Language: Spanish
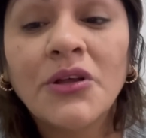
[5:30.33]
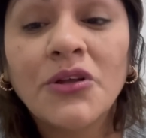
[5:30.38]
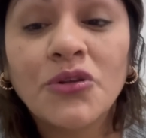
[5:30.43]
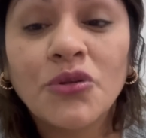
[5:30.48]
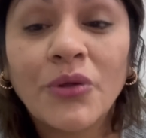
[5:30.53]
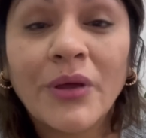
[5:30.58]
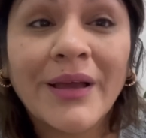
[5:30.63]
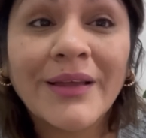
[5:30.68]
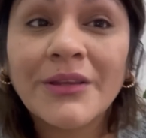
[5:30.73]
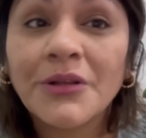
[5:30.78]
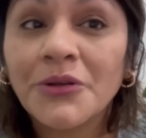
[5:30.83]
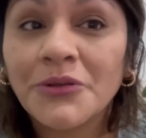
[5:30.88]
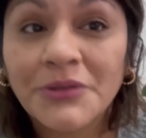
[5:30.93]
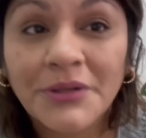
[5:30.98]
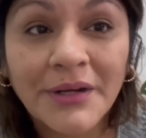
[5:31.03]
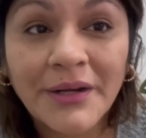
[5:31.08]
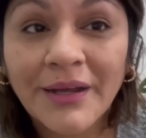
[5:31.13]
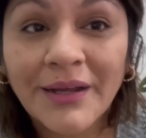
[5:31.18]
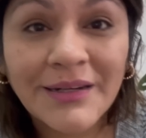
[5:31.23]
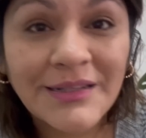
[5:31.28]
no es que te lo
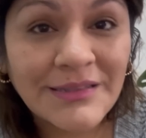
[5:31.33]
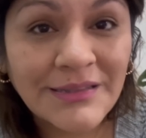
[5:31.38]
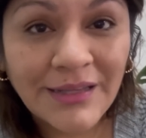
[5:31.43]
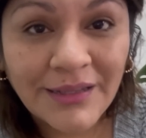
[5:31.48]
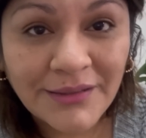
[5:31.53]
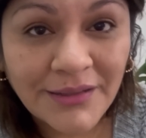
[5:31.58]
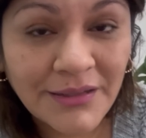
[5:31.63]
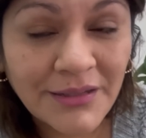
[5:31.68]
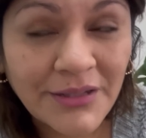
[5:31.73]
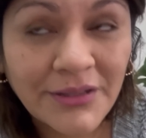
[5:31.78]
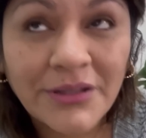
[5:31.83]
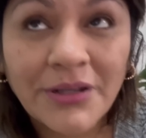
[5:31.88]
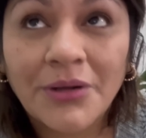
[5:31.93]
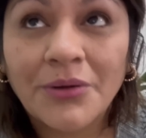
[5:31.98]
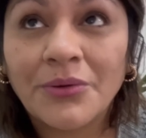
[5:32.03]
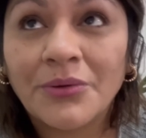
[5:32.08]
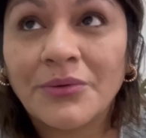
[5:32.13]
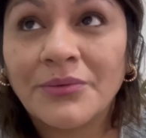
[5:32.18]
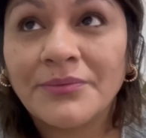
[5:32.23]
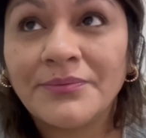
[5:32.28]
entregan al instante ni te
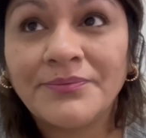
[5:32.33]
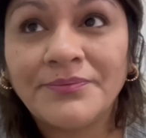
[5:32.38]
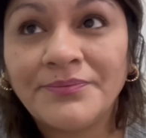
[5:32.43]
lo,